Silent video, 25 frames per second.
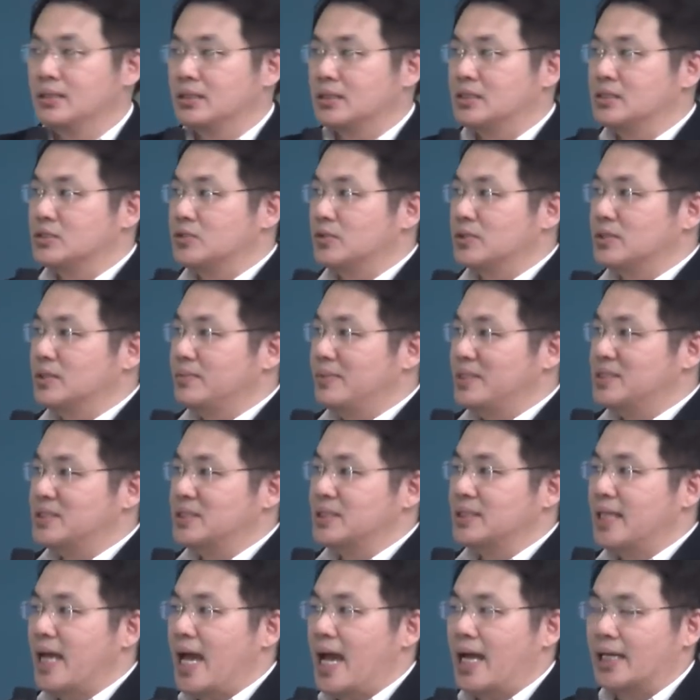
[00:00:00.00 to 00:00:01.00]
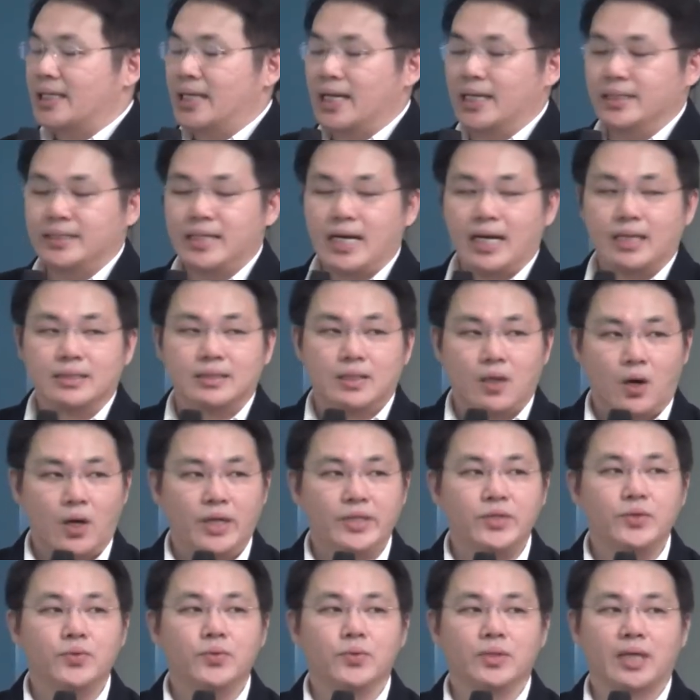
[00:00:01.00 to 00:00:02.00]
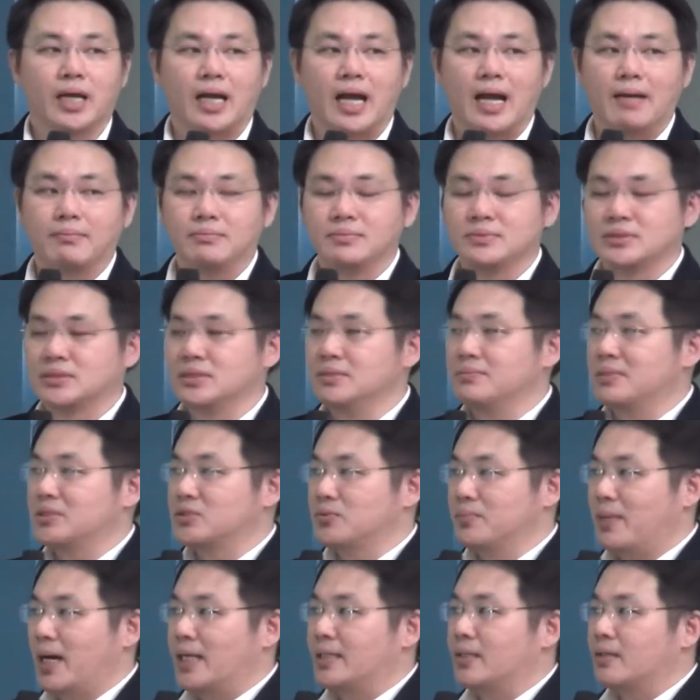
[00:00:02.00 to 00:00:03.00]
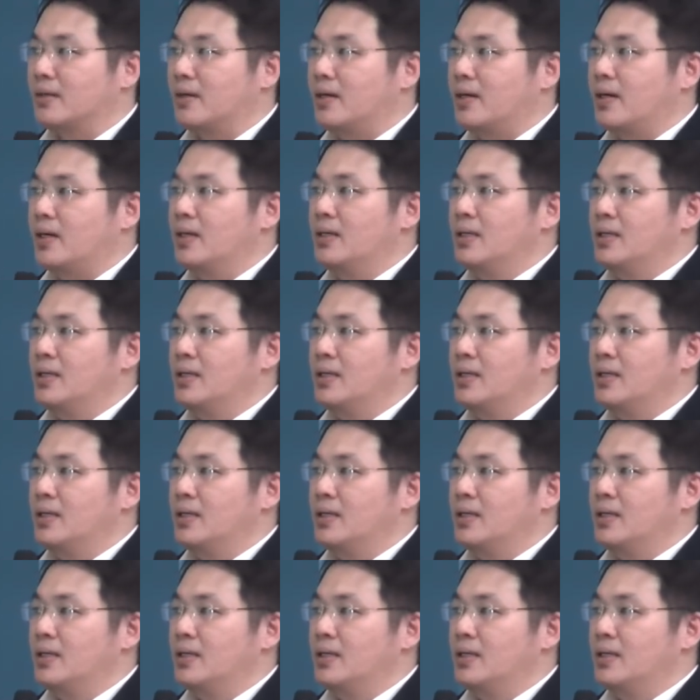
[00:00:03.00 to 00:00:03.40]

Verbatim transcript: คือส่วนที่เป็นสีแดงเนี่ยยังน้อยอยู่นะครับซึ่งปัจจุบันก็